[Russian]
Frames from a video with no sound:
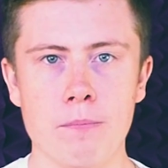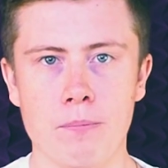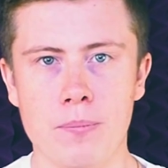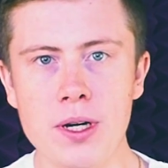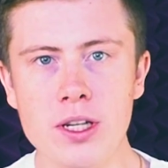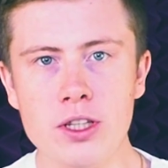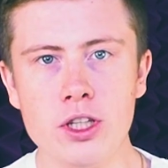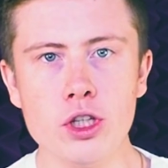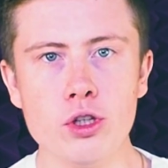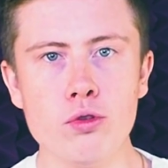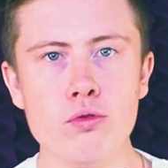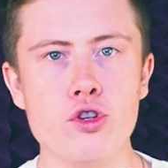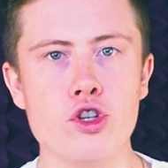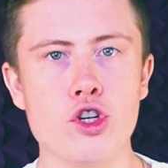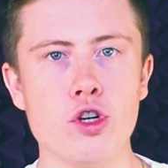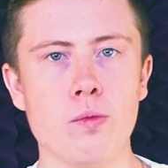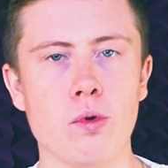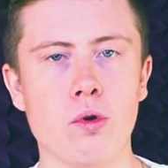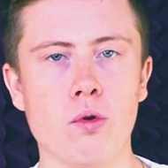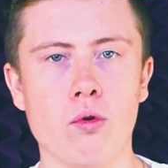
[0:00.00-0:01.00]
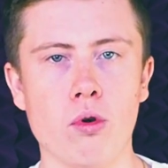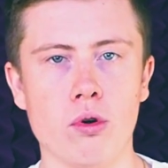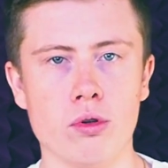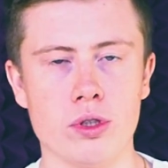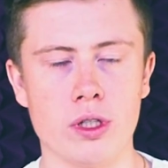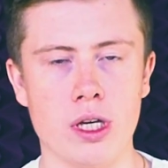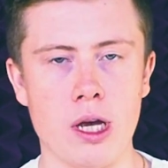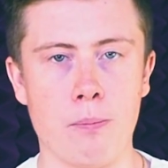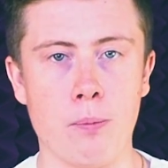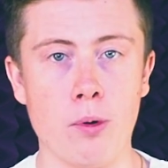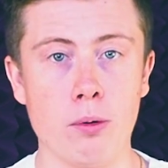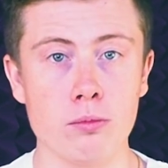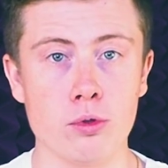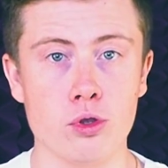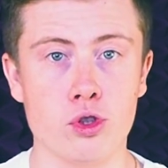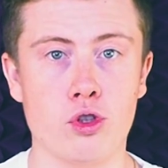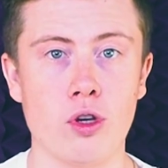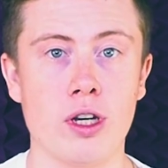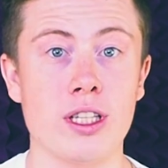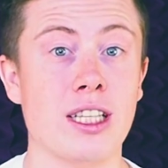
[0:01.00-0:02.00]
предыдущему году, я помню,
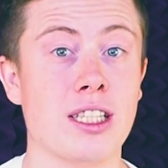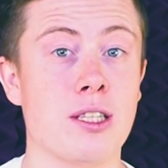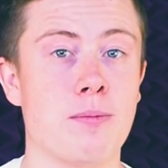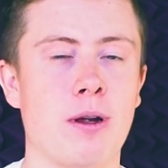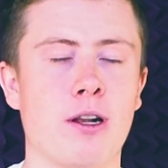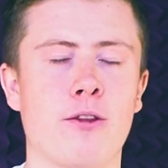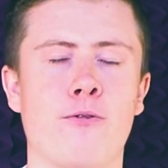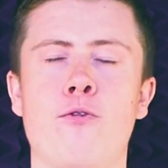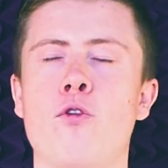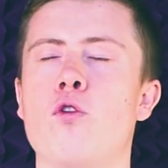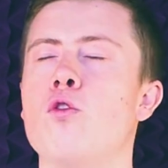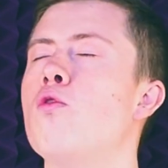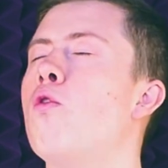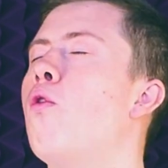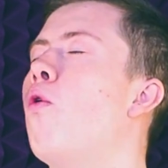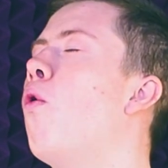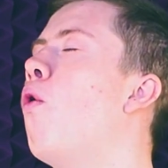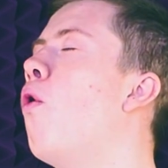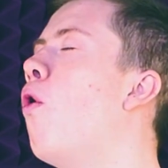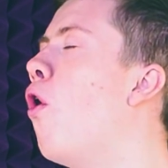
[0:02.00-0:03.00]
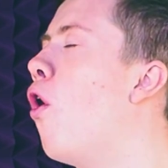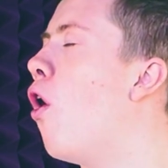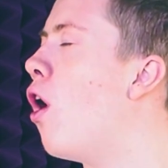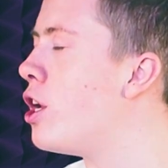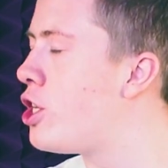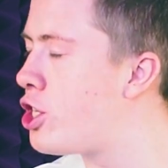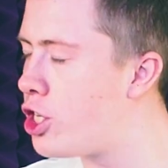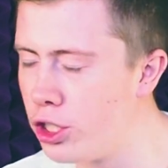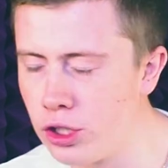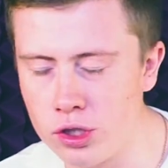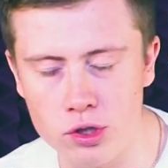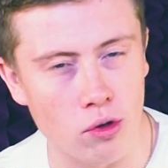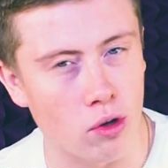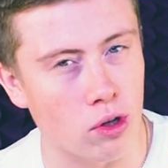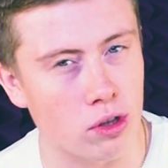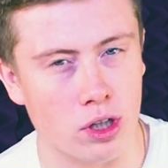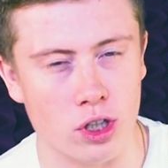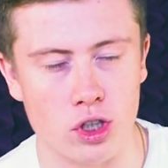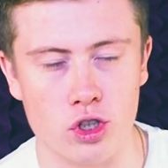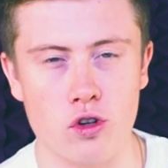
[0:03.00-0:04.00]
что этот смартфон смартфон очень
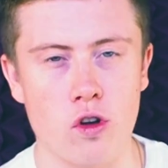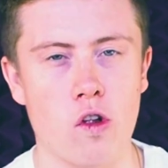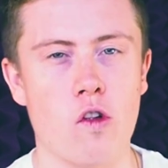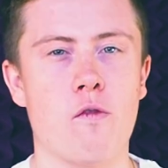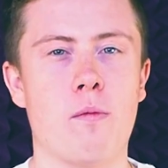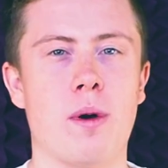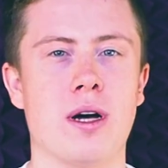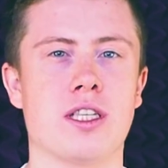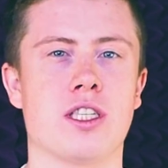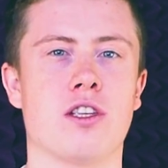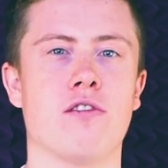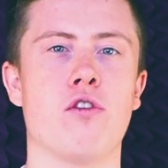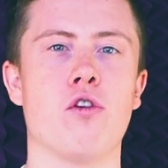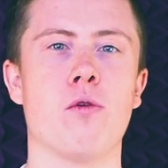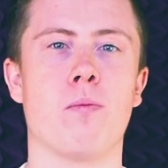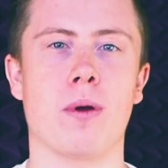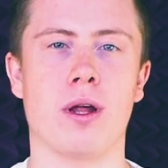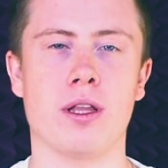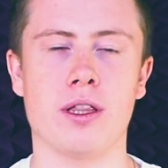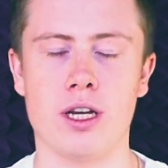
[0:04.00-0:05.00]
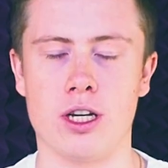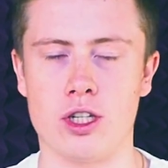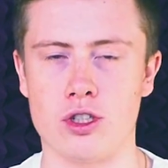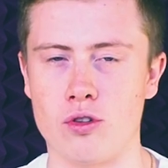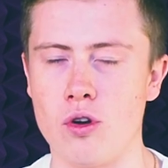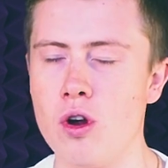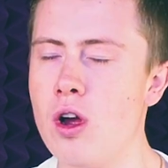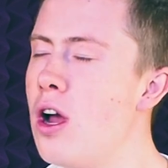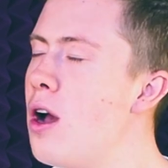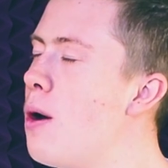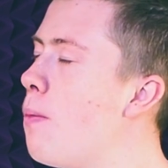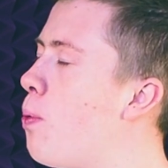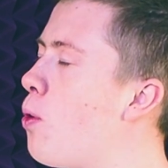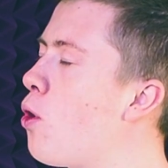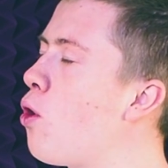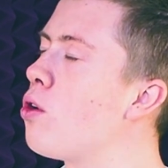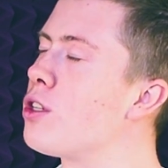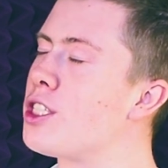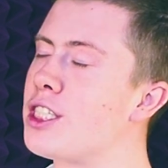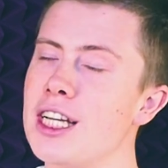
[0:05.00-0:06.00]
долго шел в массовую продажу.
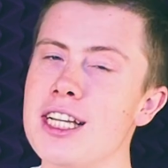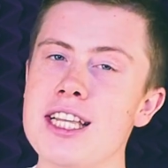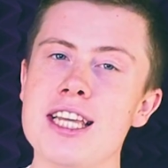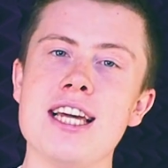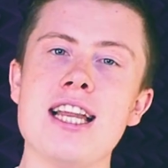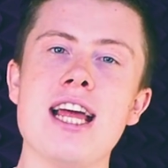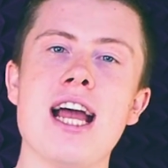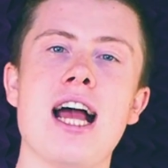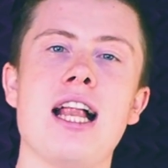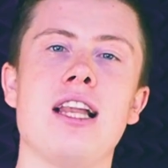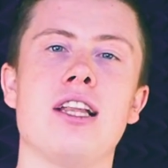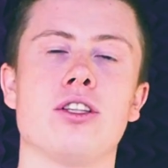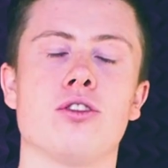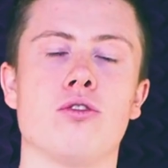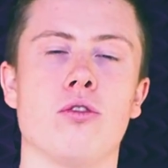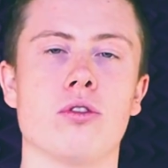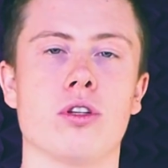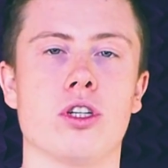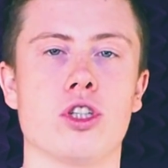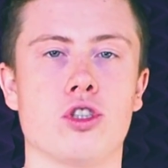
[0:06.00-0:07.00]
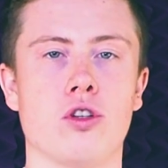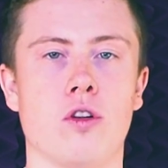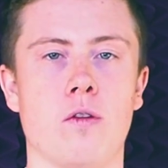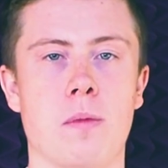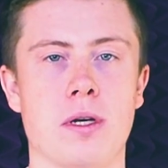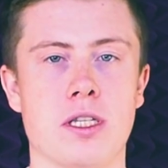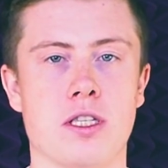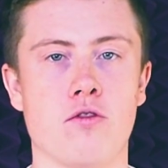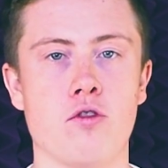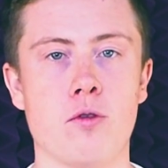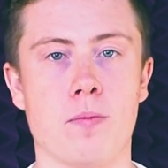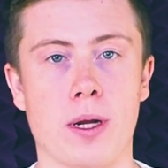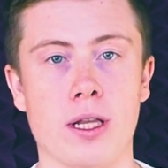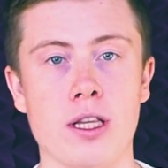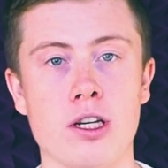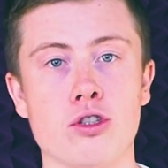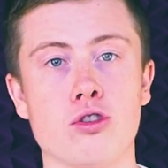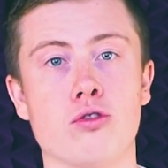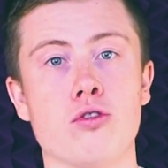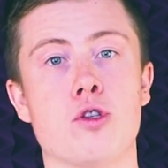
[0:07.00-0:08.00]
Просто нереально долго шел в массовую
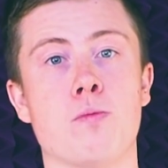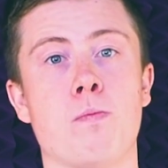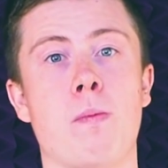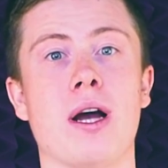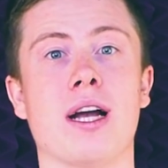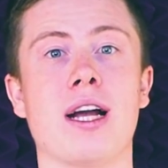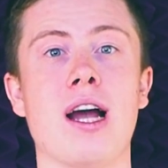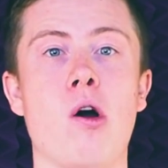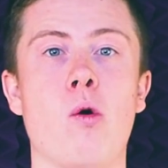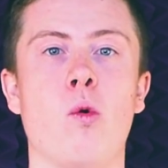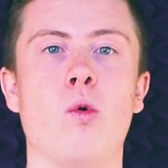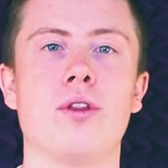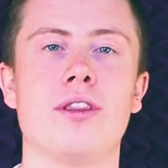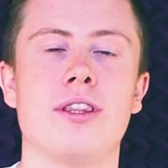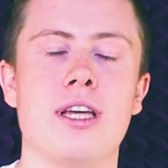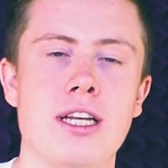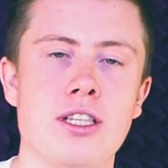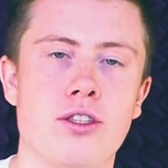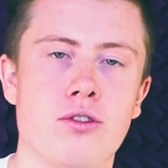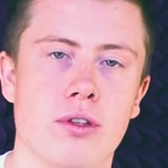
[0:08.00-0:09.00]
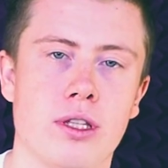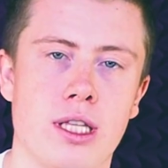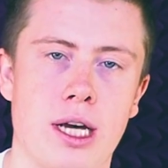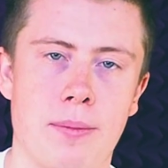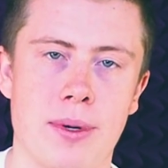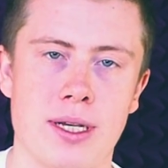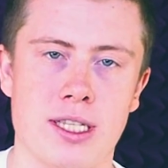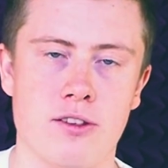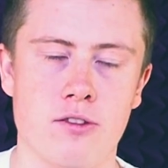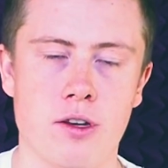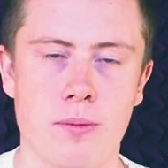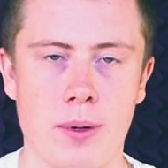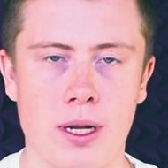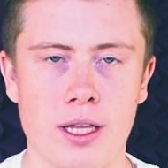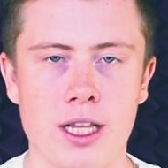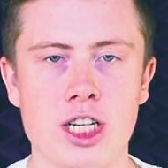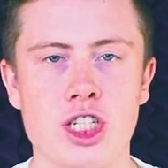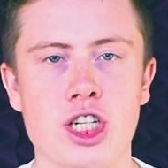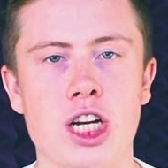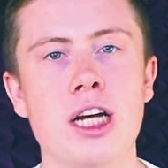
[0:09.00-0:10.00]
продажу. То есть пока он дойдет до массовой
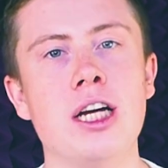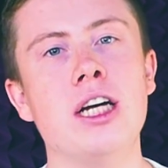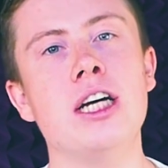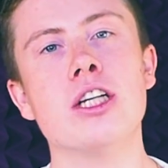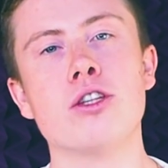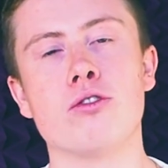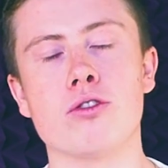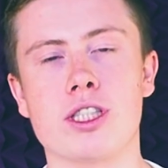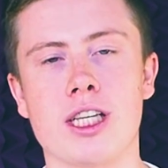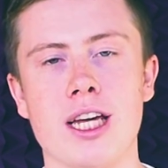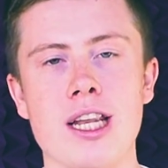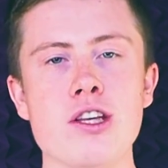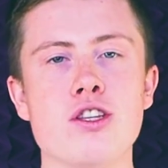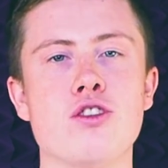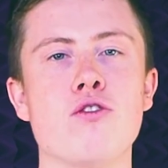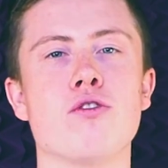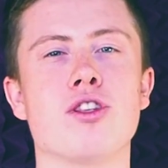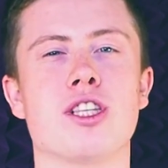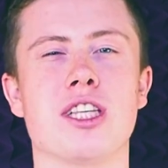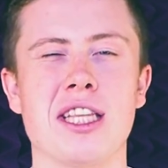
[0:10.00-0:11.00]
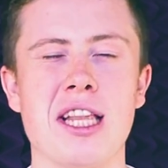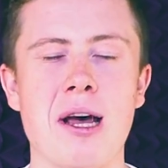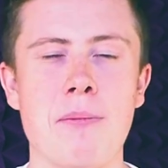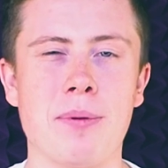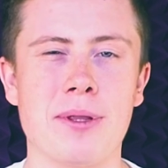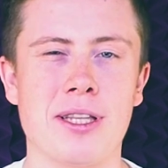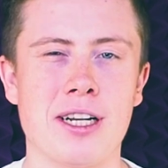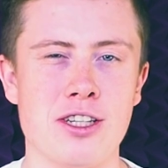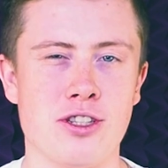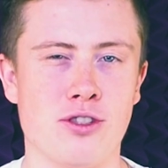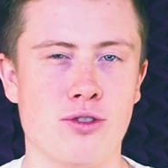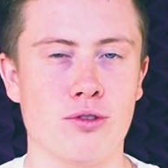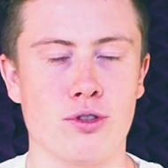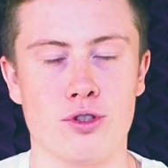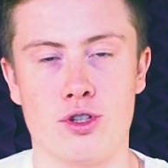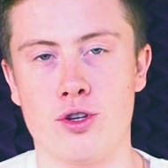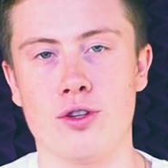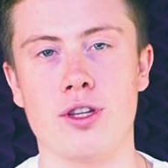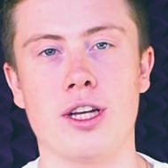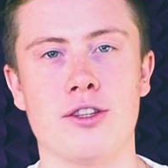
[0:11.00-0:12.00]
продажи, то скорее всего цена подрастет
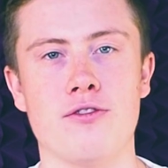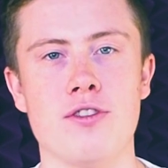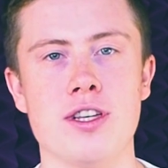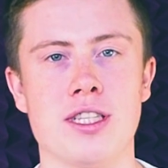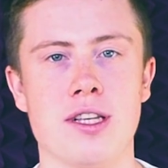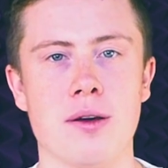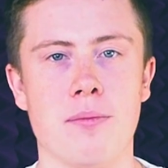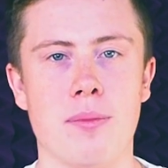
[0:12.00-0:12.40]
еще на 200